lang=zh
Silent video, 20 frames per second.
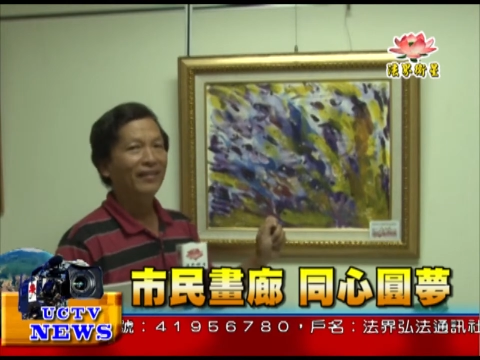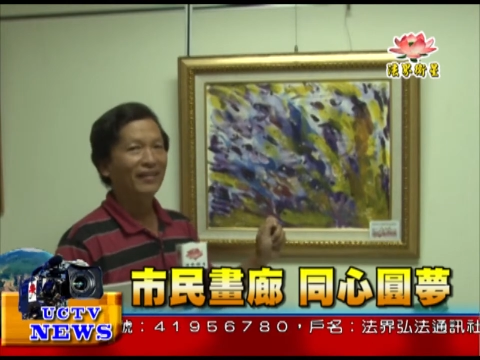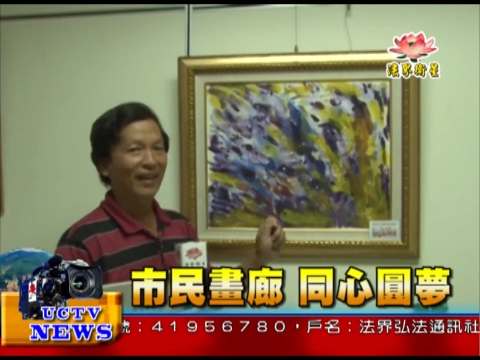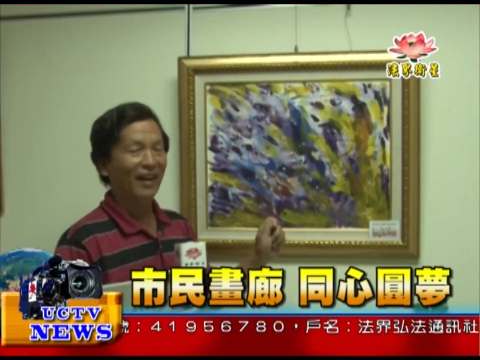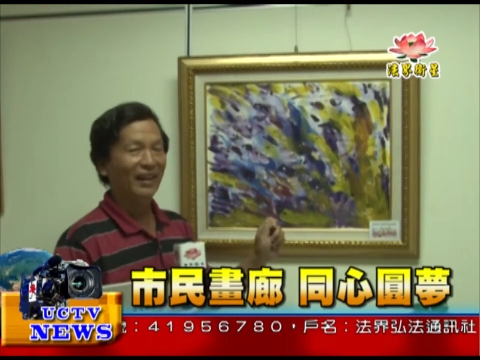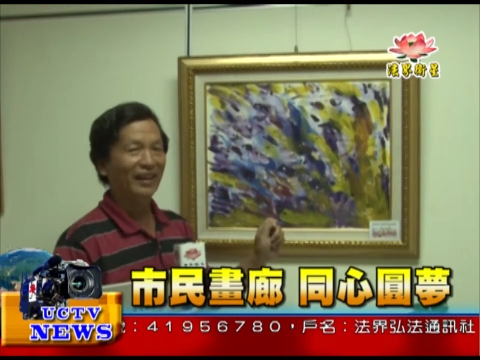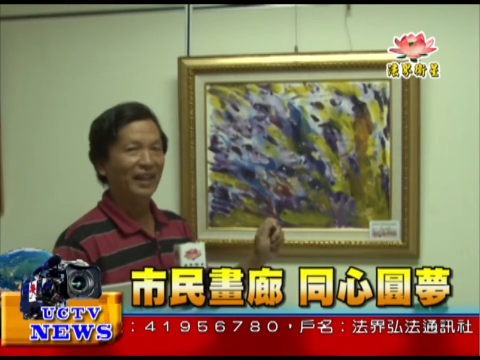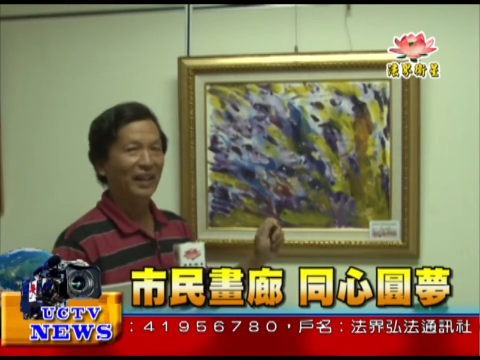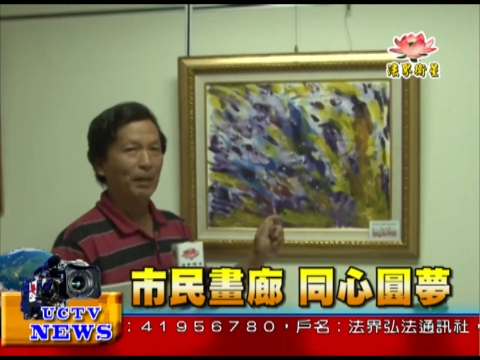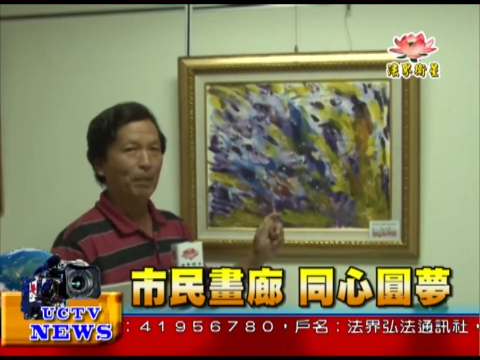
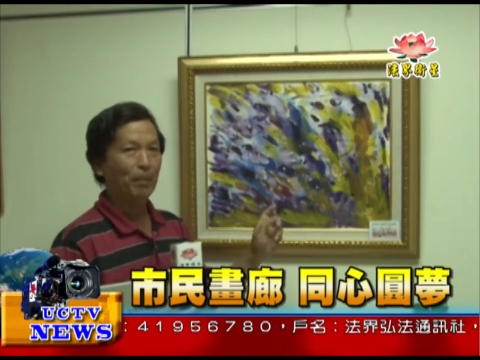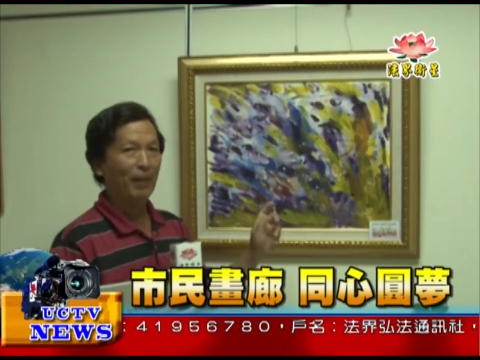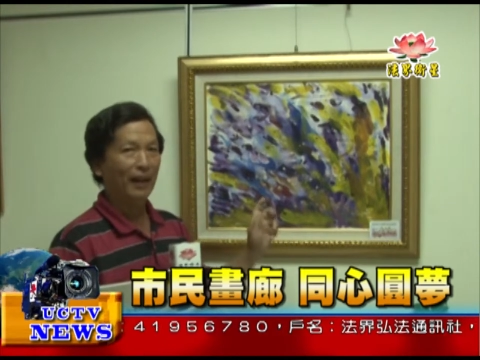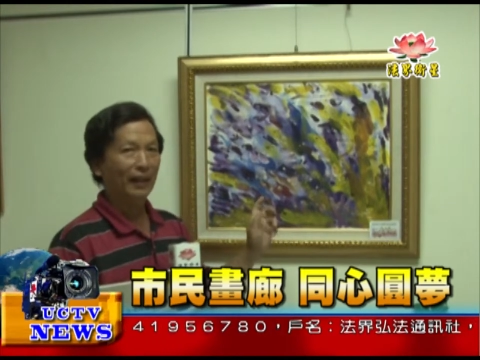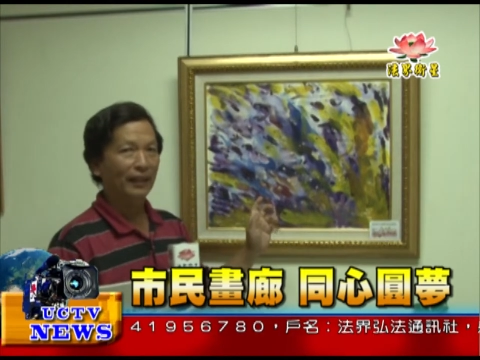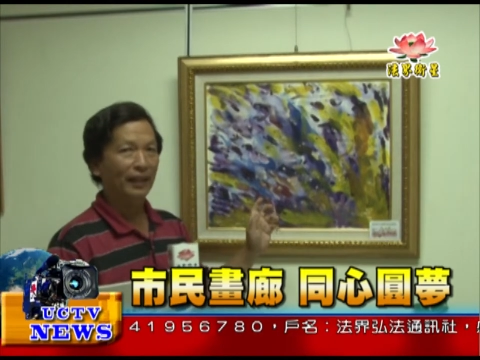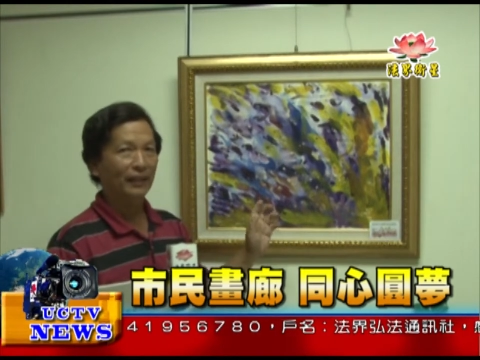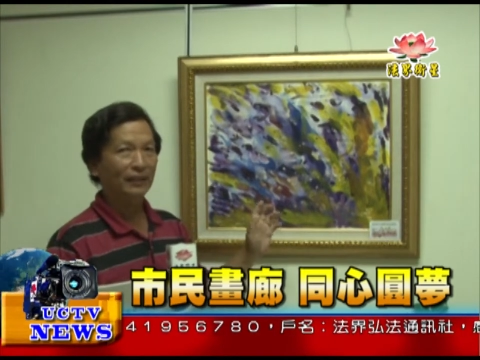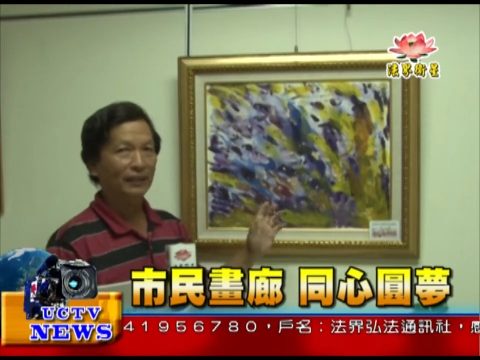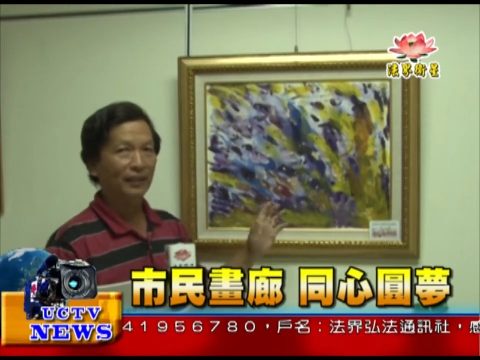它可以把
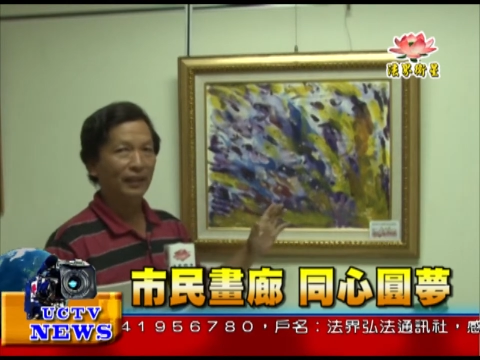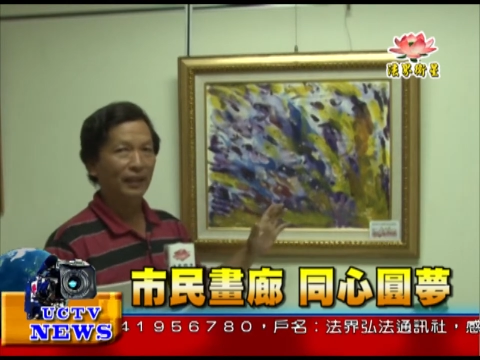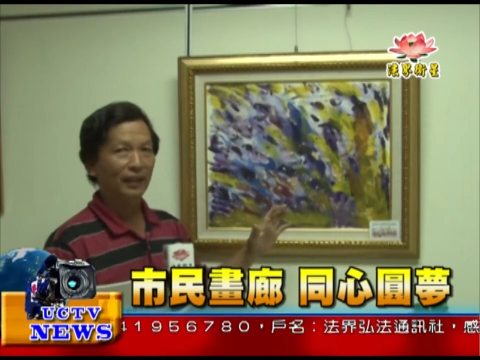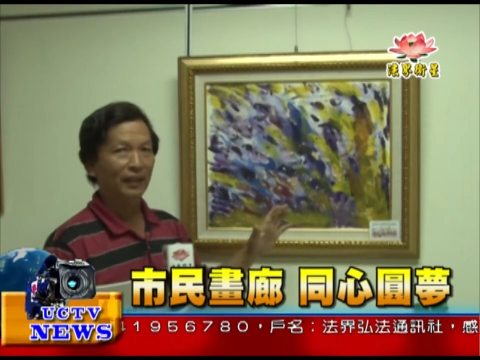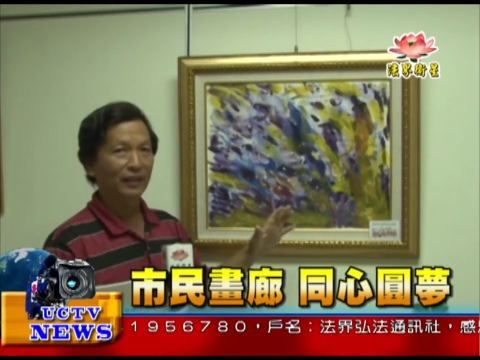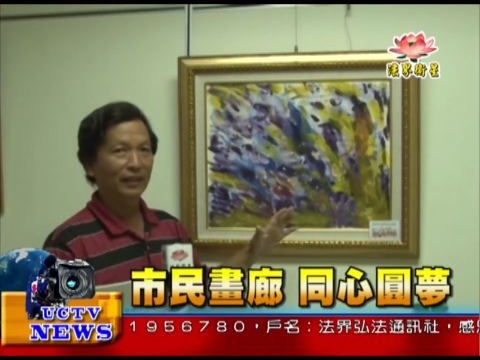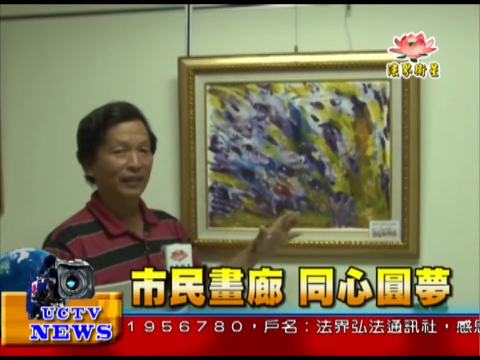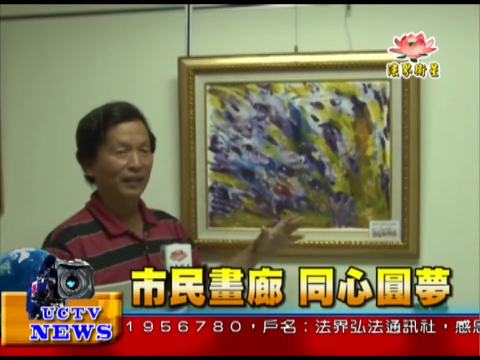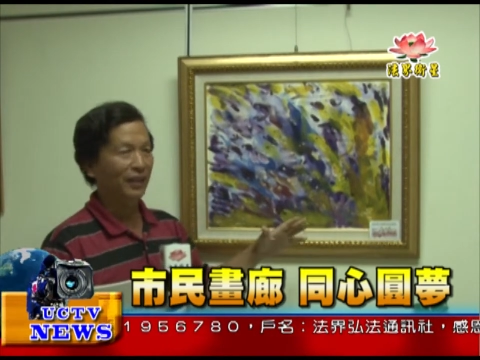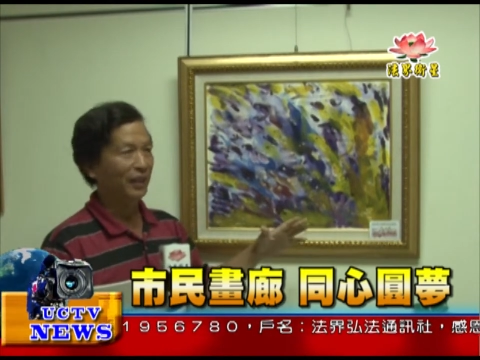它这个
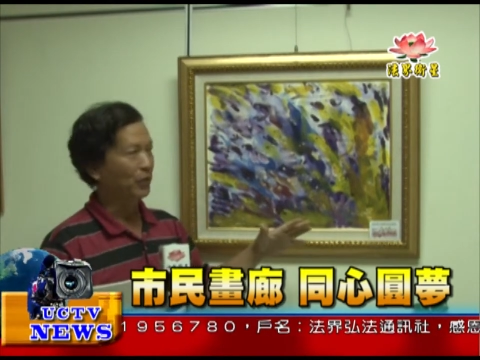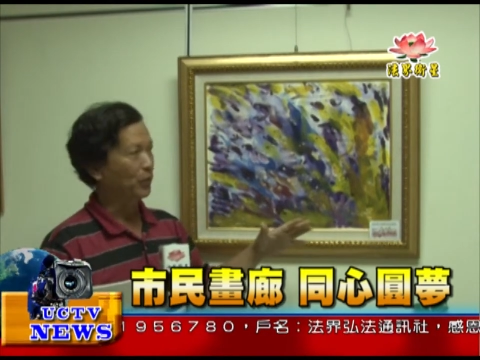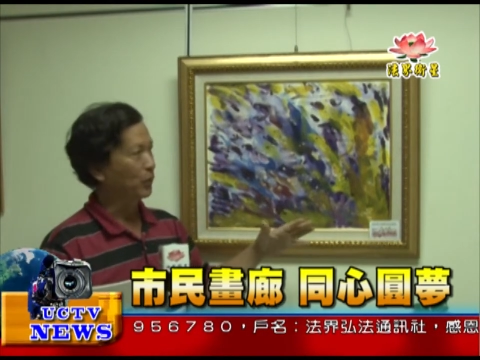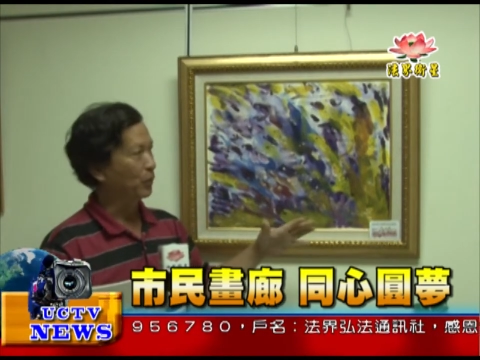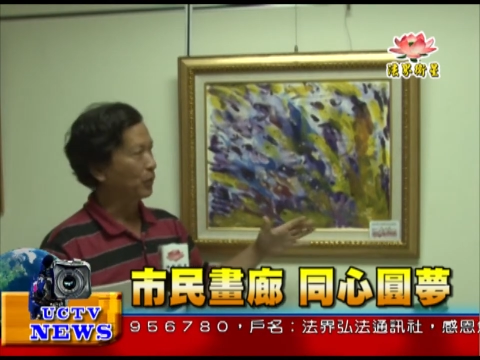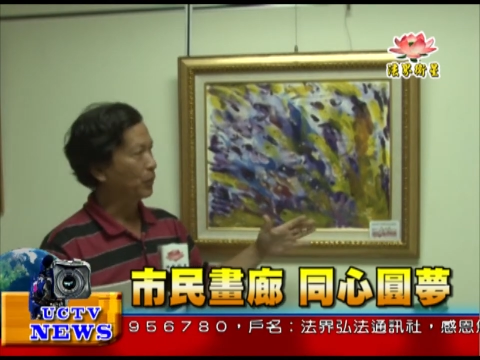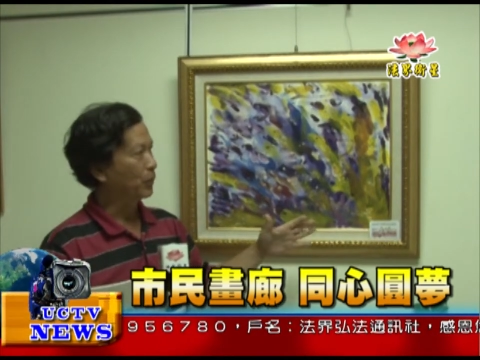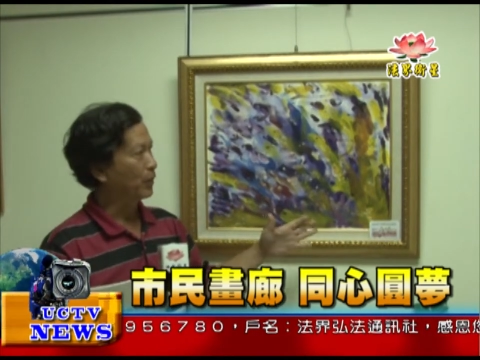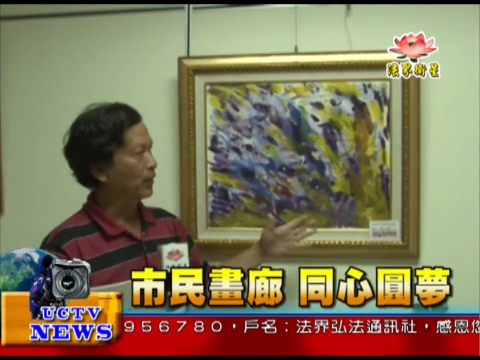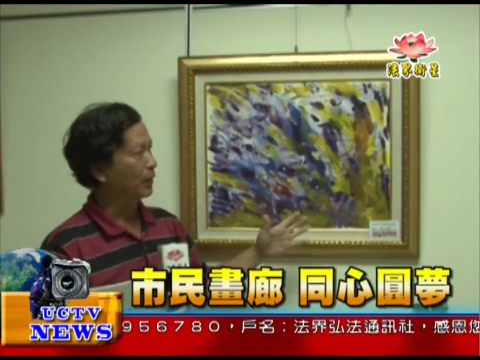一个
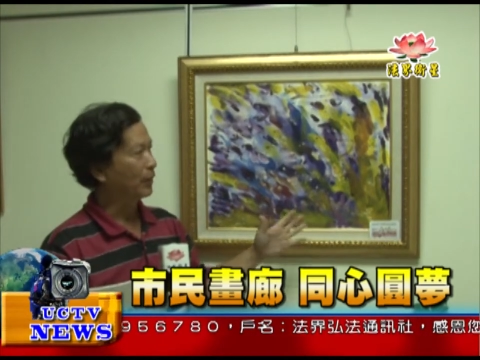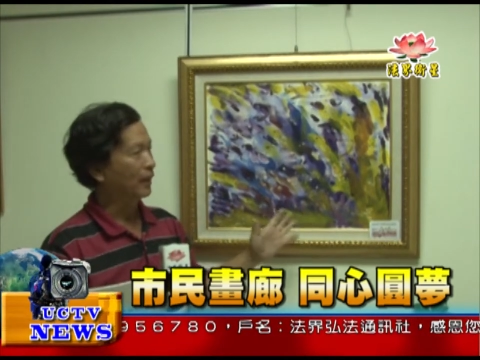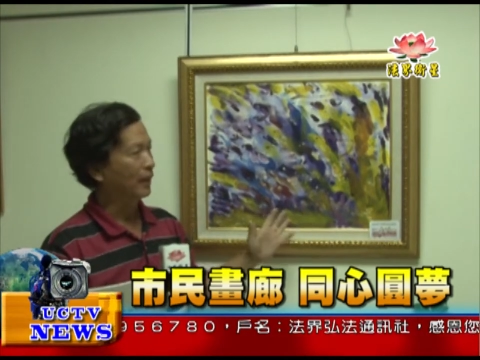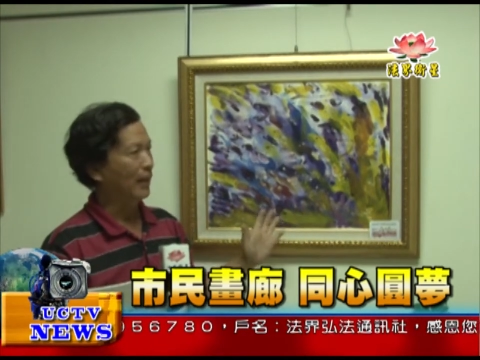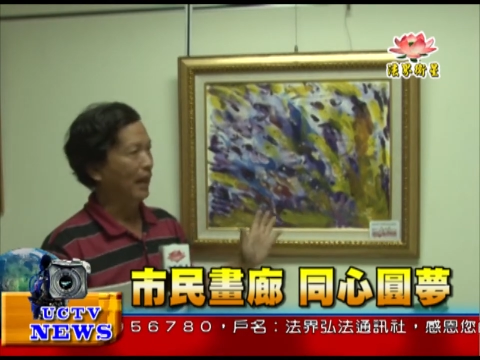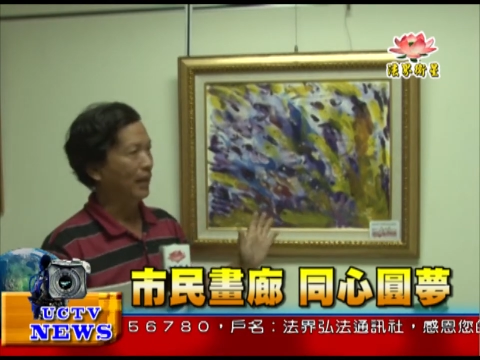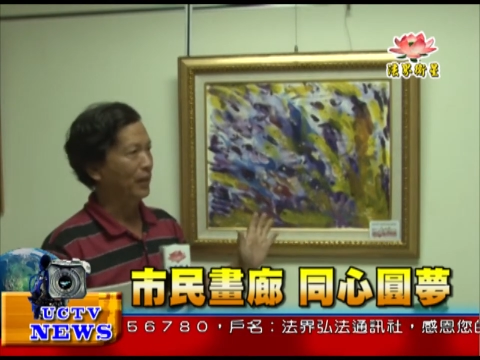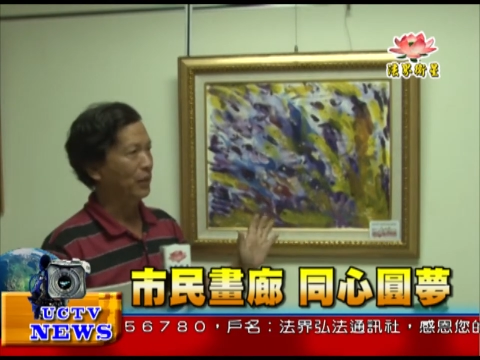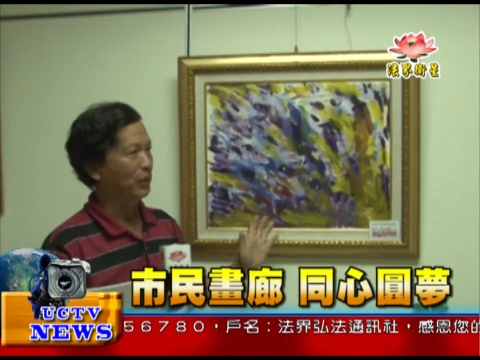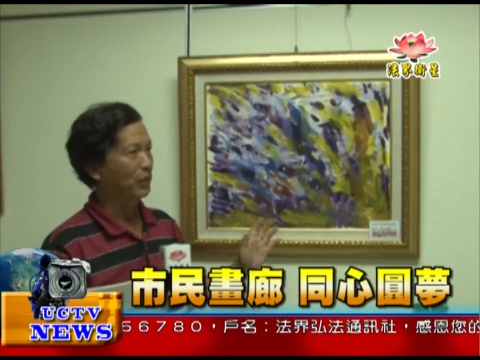愉悦的
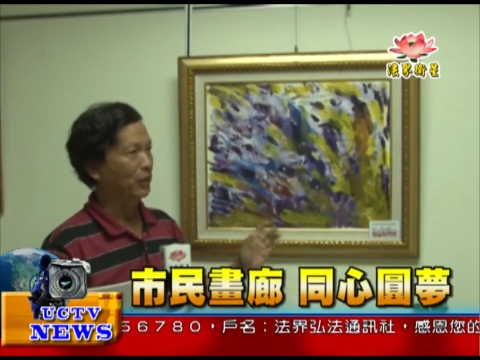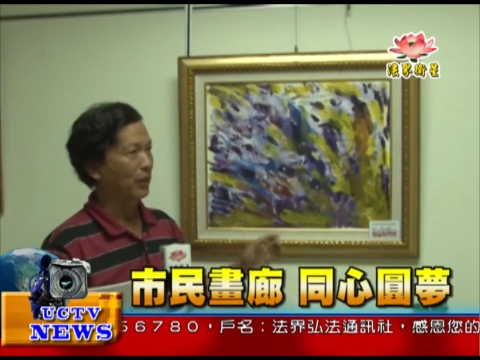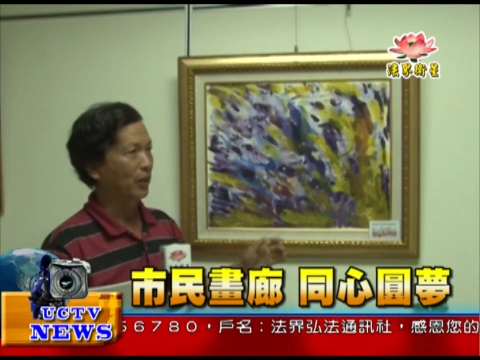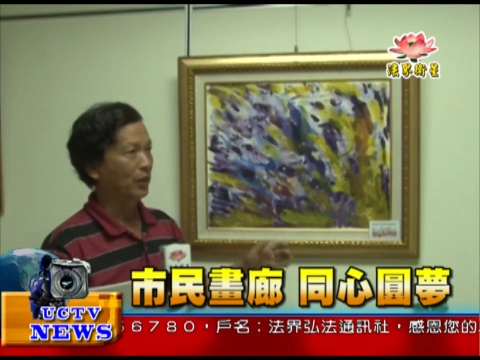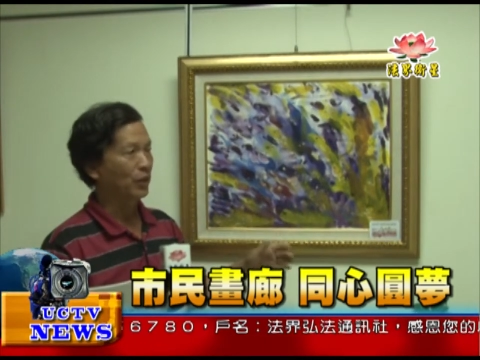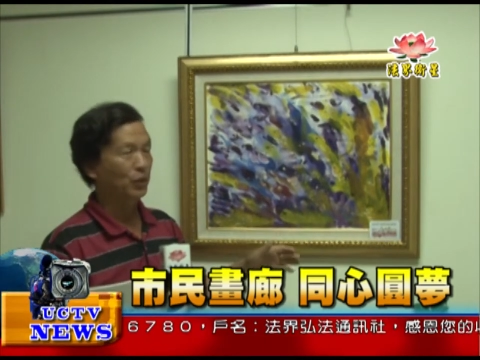感觉、